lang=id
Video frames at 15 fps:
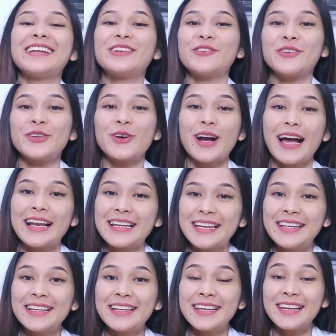Di video
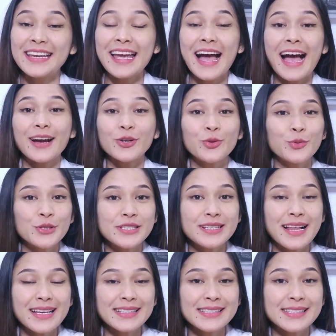kali ini nih, aku mau
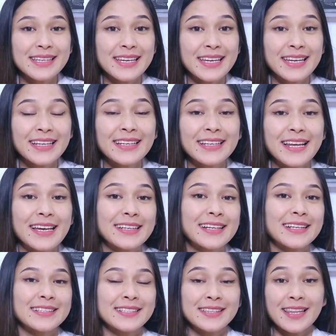jelasin dan
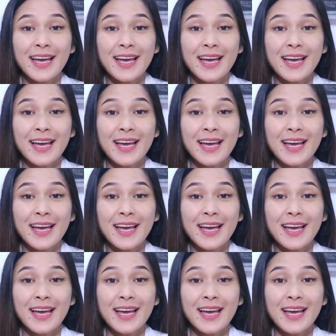kasih